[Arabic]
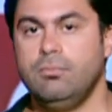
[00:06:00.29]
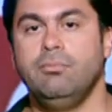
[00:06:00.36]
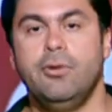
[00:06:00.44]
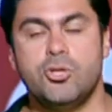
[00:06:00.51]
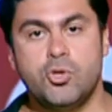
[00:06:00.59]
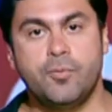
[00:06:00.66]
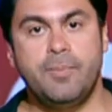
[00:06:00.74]

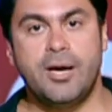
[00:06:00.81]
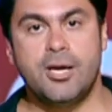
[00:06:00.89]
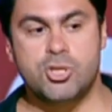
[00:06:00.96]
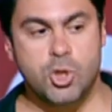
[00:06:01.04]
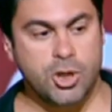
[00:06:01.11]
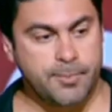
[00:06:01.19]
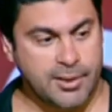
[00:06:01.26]
بنشوف بقى
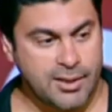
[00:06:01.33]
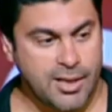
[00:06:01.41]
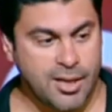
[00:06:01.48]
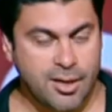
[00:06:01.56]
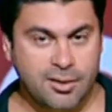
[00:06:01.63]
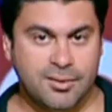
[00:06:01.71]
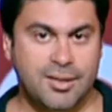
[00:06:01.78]
شغل بيطلع
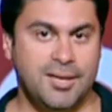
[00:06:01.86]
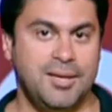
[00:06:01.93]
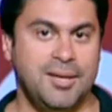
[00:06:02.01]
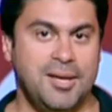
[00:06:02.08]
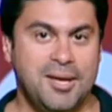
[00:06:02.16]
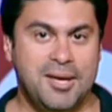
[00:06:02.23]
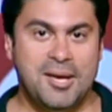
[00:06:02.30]
على
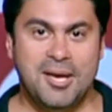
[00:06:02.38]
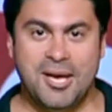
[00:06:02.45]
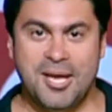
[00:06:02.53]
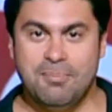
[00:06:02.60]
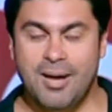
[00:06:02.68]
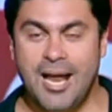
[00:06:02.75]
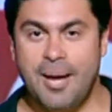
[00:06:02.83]
ارض
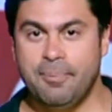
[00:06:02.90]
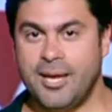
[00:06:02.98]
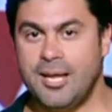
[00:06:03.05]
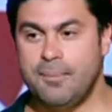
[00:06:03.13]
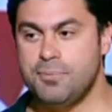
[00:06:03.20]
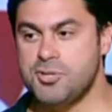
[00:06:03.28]
الملعب كده